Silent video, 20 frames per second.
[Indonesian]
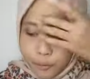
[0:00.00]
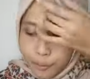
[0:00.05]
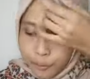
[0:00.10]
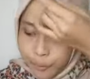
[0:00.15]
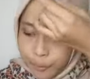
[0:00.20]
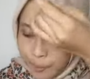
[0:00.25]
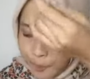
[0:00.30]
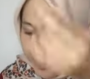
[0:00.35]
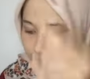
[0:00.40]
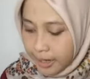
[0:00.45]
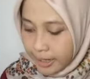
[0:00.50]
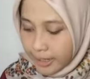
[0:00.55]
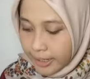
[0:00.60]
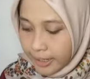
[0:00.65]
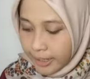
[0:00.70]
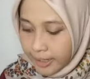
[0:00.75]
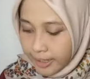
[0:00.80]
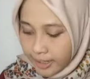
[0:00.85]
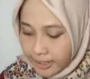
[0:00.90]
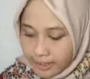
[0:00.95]
aku
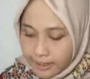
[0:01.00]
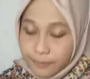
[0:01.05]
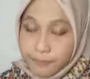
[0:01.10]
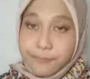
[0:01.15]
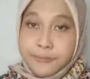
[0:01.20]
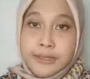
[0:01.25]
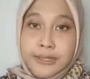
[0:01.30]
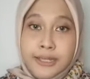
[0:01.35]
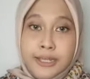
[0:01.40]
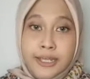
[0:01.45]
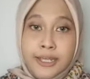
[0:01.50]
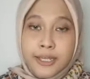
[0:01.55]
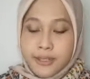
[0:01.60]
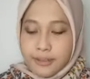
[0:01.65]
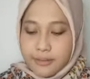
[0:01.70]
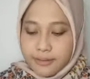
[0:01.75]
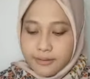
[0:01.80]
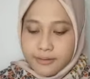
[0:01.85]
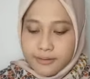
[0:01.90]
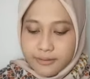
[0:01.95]
pakai
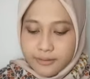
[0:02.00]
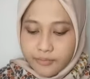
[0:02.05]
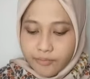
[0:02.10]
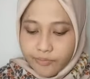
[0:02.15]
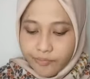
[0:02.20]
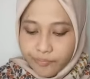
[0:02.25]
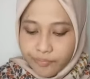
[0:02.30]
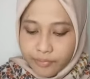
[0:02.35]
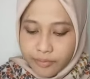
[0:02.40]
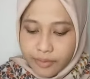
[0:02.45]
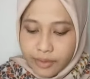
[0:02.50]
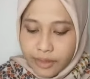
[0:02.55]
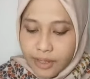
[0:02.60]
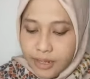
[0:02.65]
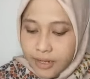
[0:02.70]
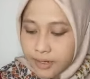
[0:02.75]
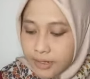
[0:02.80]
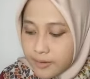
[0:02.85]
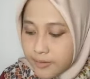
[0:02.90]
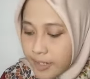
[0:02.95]
lipstick.
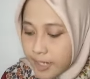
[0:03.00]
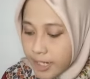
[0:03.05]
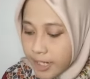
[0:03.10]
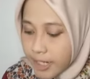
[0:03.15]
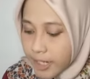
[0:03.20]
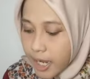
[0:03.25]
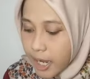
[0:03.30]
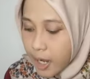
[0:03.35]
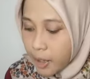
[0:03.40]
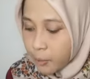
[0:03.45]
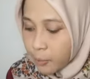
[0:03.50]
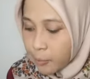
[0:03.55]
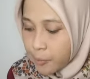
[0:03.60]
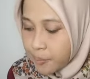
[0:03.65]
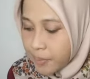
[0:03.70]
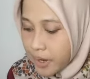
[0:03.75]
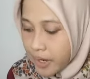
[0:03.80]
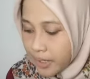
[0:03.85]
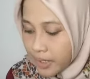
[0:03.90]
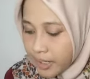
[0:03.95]
Di sini
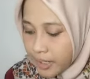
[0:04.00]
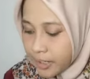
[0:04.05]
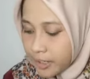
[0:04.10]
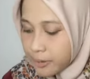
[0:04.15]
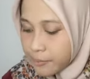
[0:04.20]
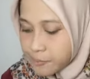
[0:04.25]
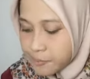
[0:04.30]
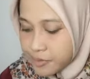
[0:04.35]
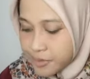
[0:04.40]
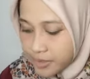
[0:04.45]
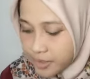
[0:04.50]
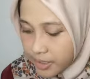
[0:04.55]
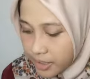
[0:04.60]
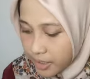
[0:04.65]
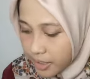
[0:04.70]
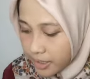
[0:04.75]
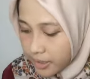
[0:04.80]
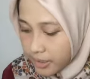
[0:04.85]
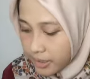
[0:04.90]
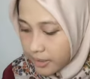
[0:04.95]
aku pakai
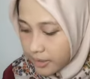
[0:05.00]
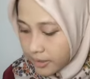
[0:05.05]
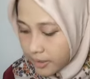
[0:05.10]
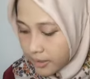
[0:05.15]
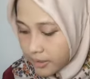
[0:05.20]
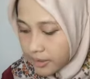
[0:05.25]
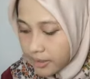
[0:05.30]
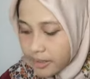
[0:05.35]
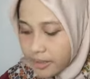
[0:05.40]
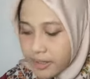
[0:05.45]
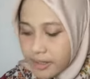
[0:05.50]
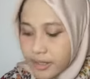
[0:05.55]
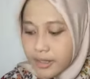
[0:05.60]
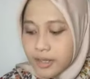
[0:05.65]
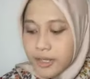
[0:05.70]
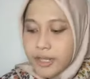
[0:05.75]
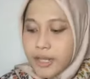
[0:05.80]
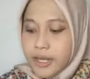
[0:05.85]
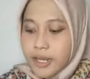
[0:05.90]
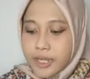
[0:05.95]
lipstick
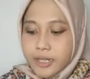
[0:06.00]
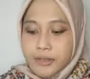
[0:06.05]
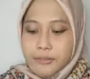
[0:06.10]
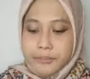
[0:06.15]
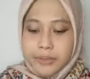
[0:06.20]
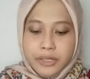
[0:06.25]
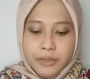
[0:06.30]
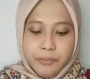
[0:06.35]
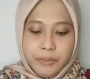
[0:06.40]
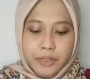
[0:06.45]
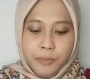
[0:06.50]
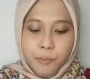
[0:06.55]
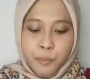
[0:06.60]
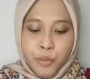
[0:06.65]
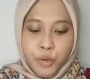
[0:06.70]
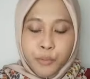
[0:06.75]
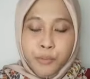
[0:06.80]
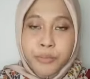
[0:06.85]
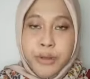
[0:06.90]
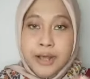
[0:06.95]
ini ya teman-teman